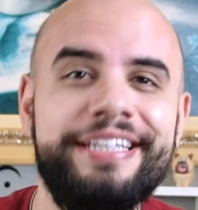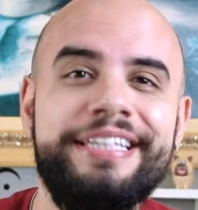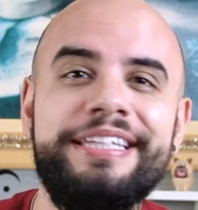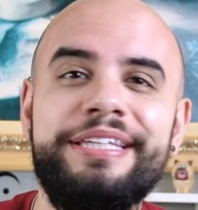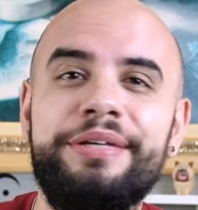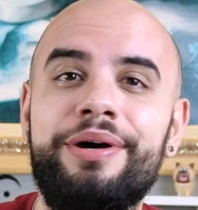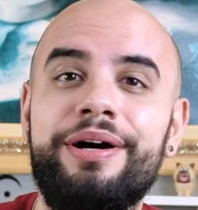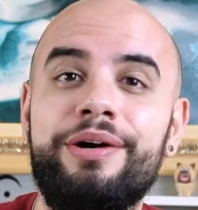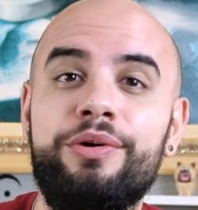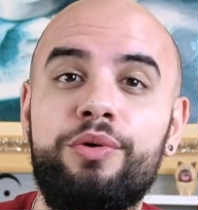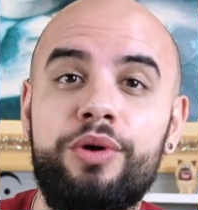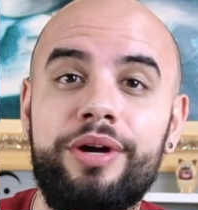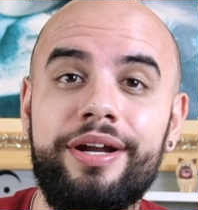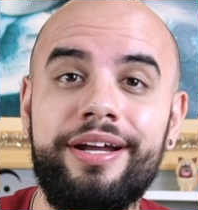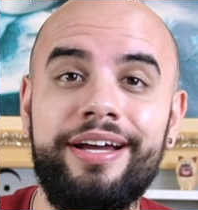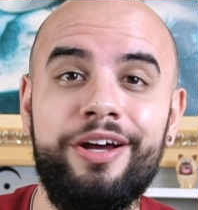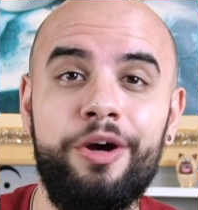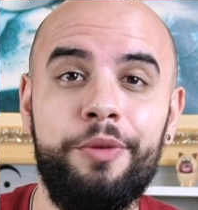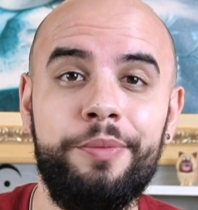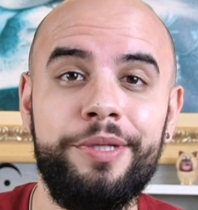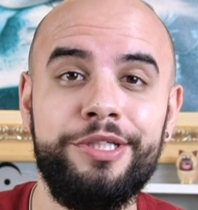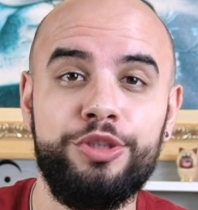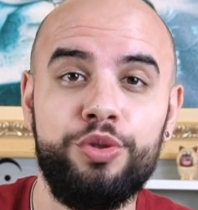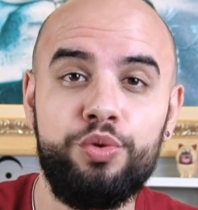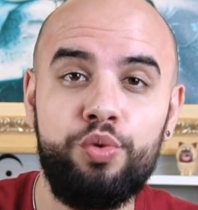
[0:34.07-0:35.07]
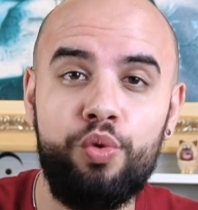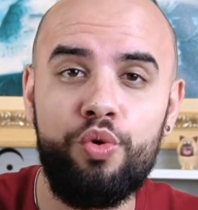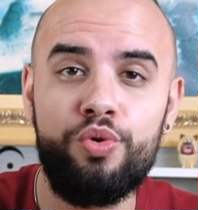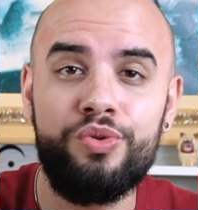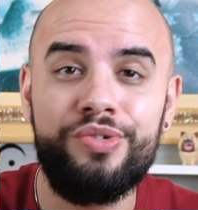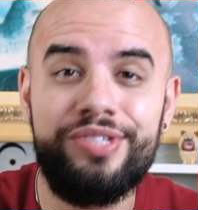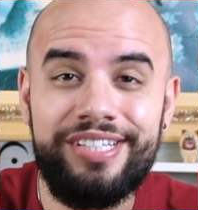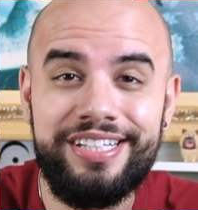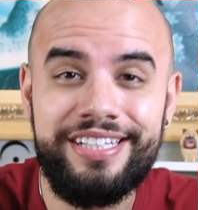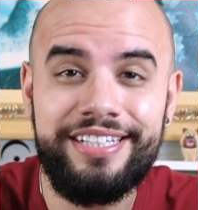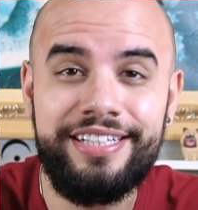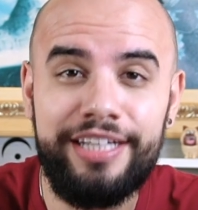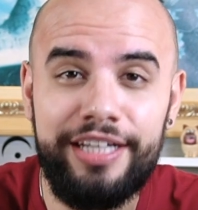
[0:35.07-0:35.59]
Então agora realmente eu
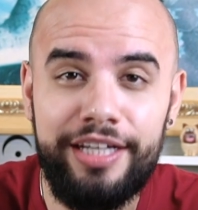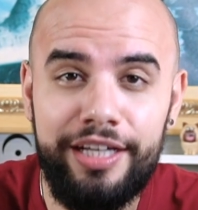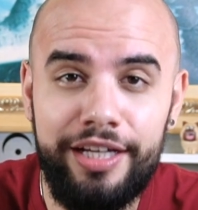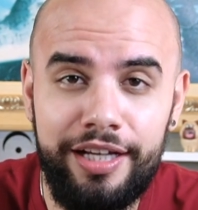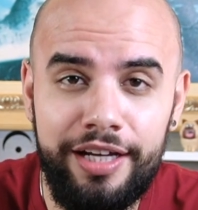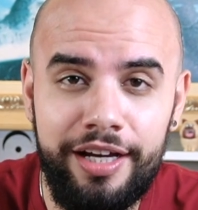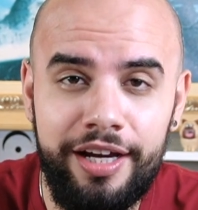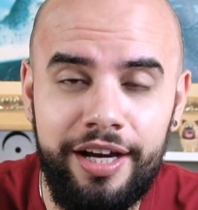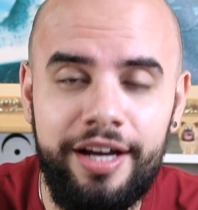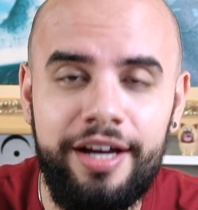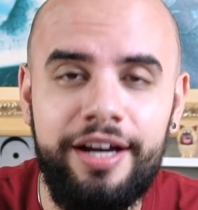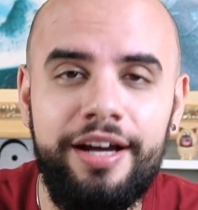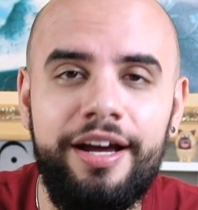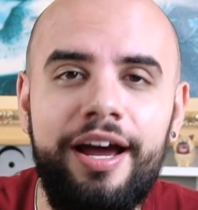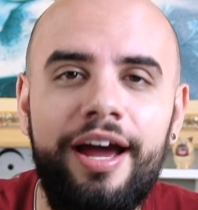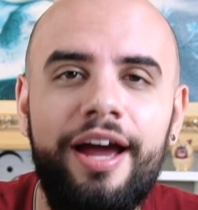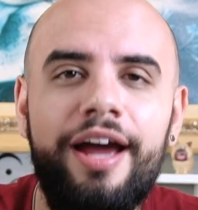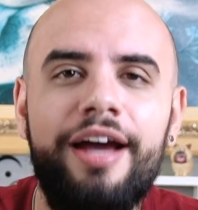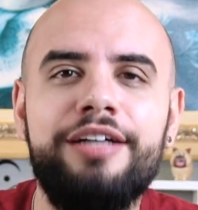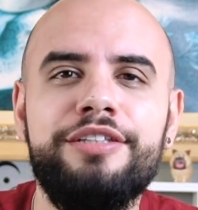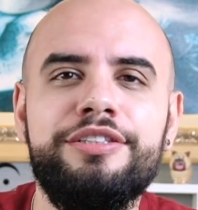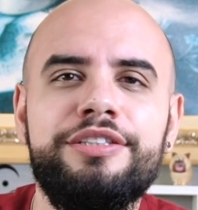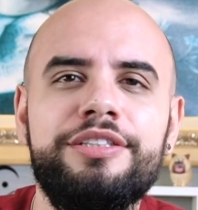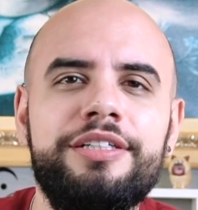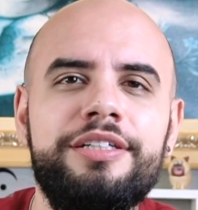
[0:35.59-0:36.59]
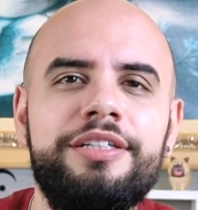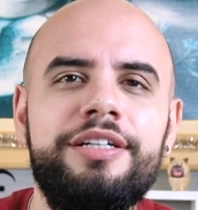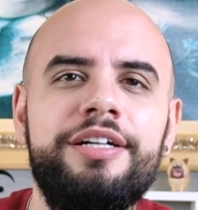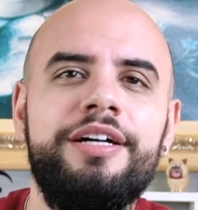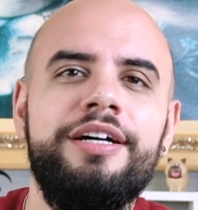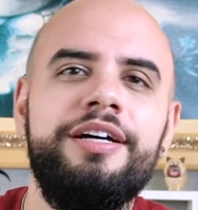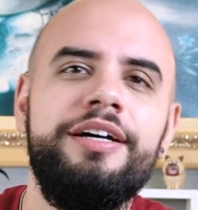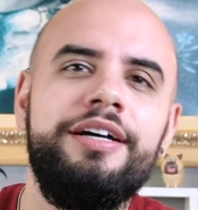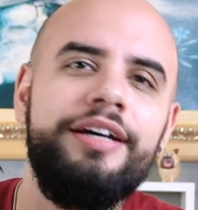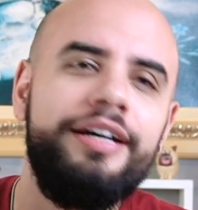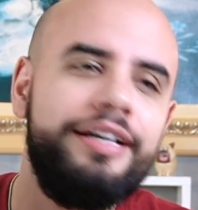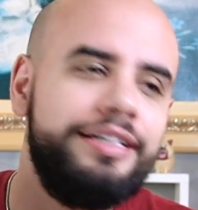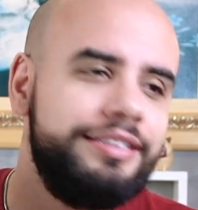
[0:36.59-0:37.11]
consegui essa
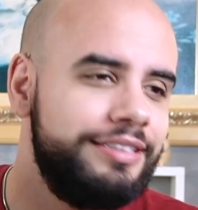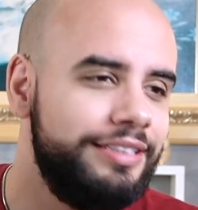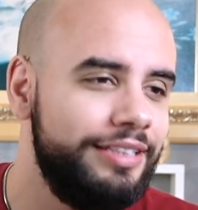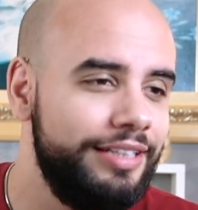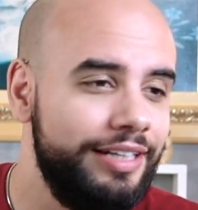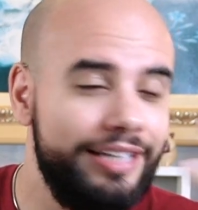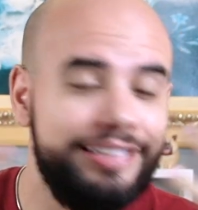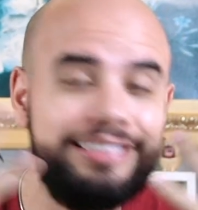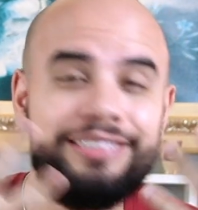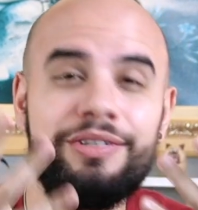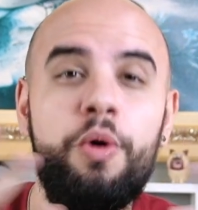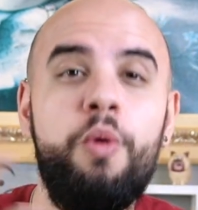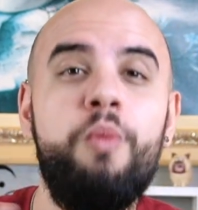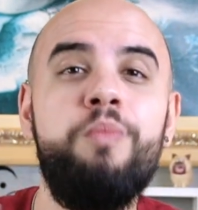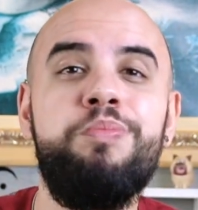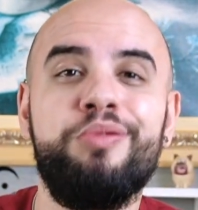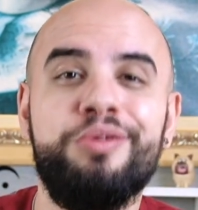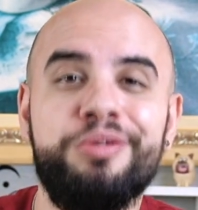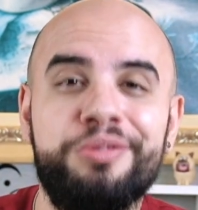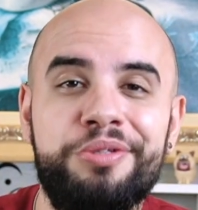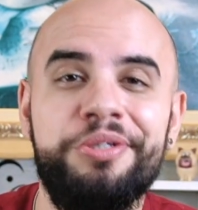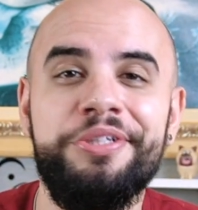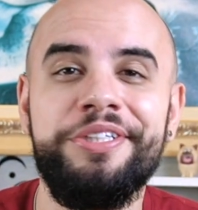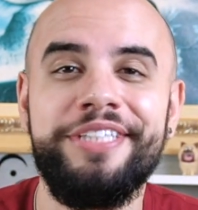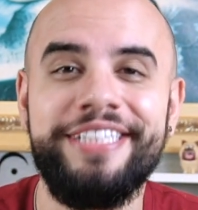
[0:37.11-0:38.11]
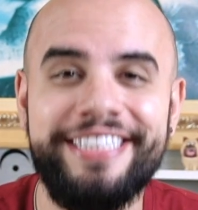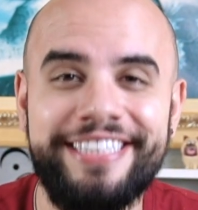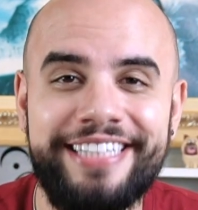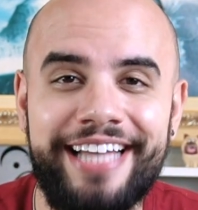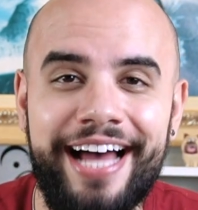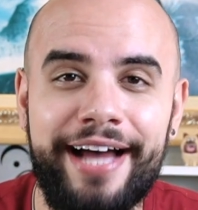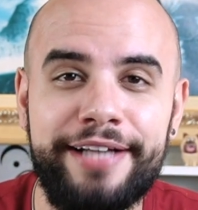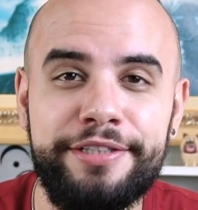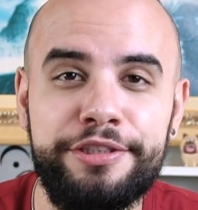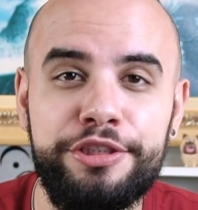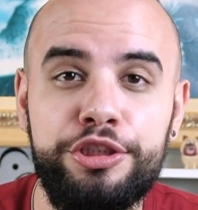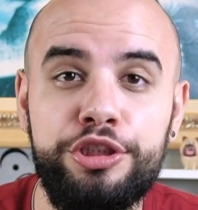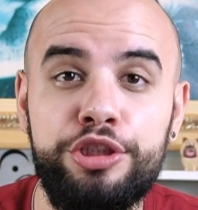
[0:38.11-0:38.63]
essa essa
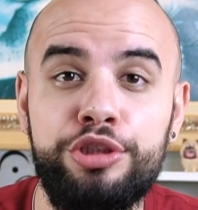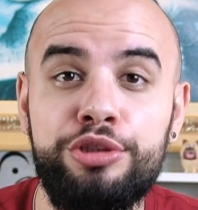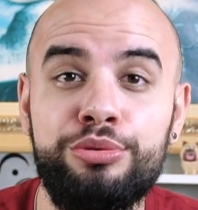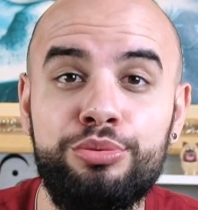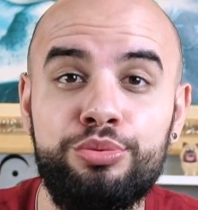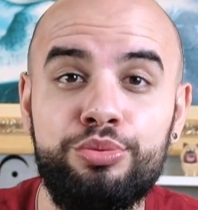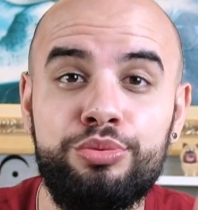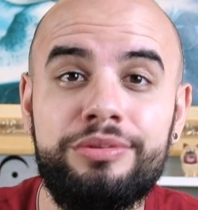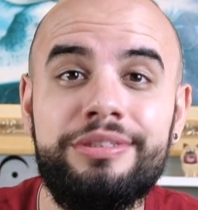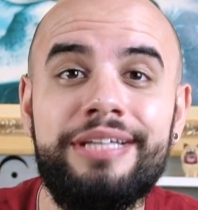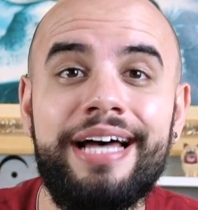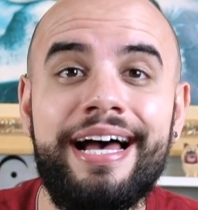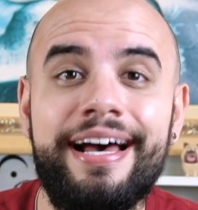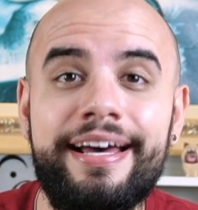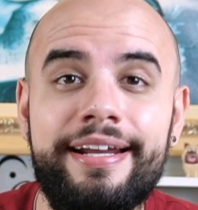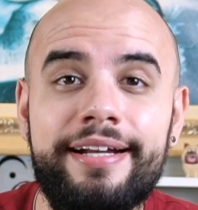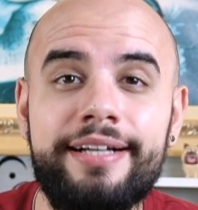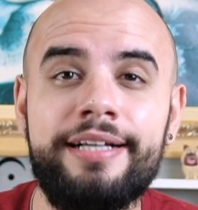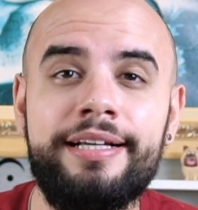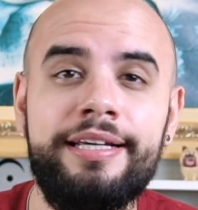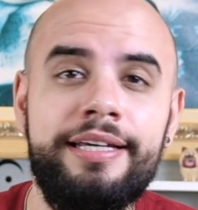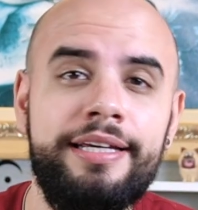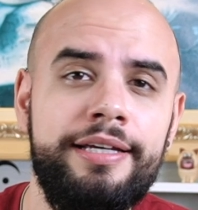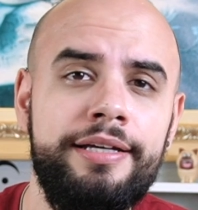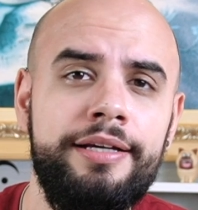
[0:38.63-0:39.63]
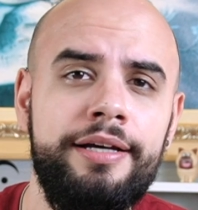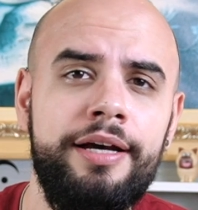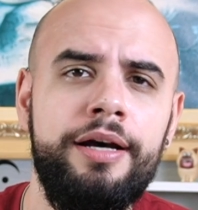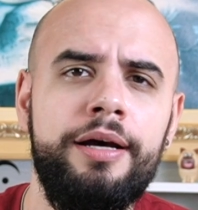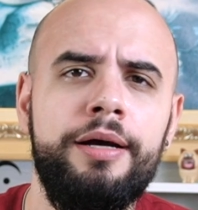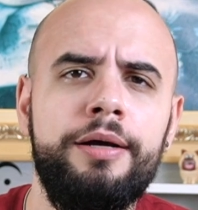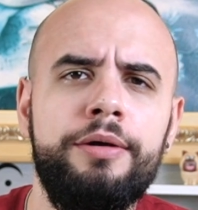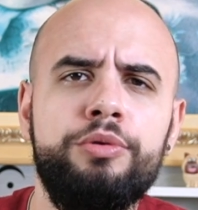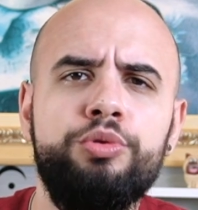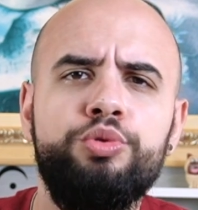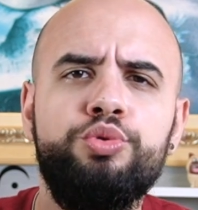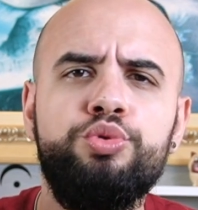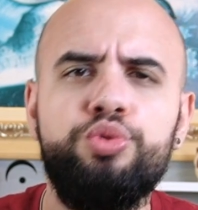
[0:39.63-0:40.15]
oportunidade de juntar aqui
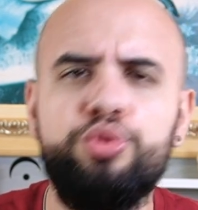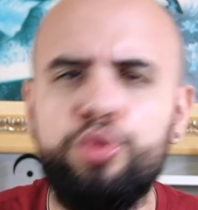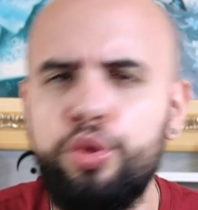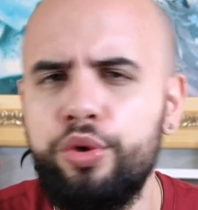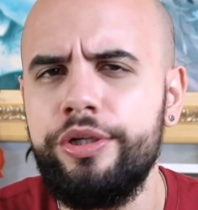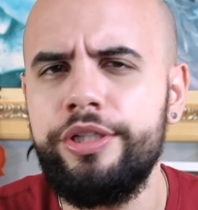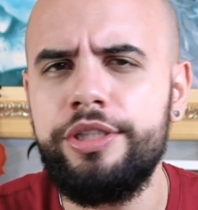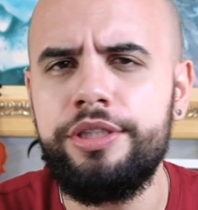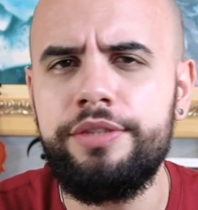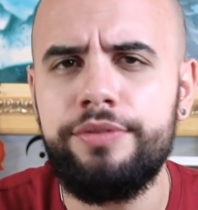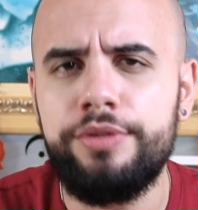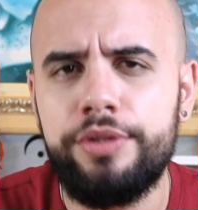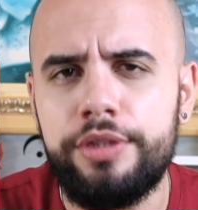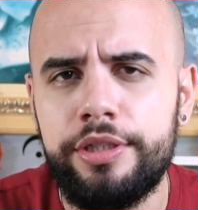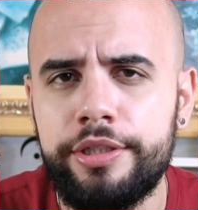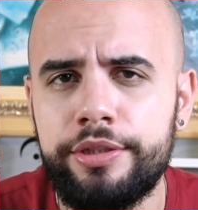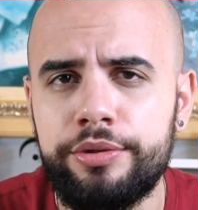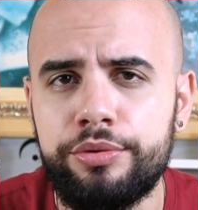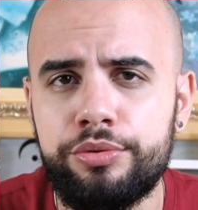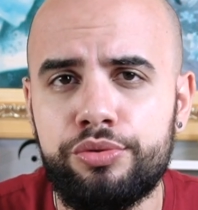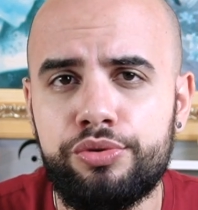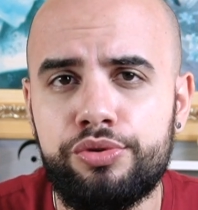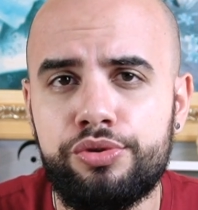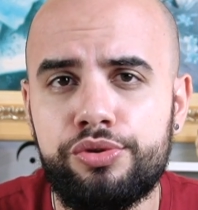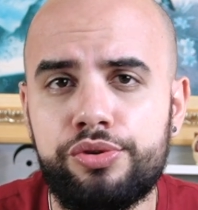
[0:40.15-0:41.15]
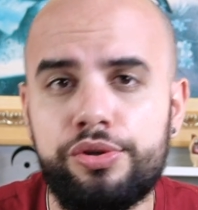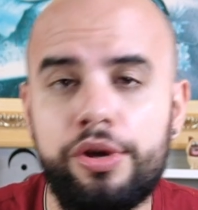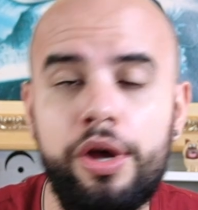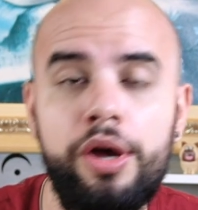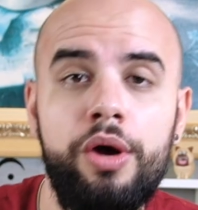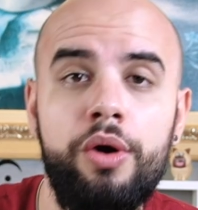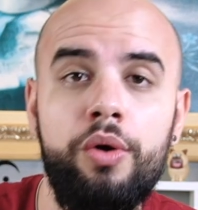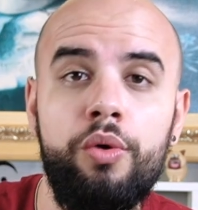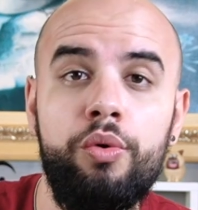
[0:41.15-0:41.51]
dois violinos.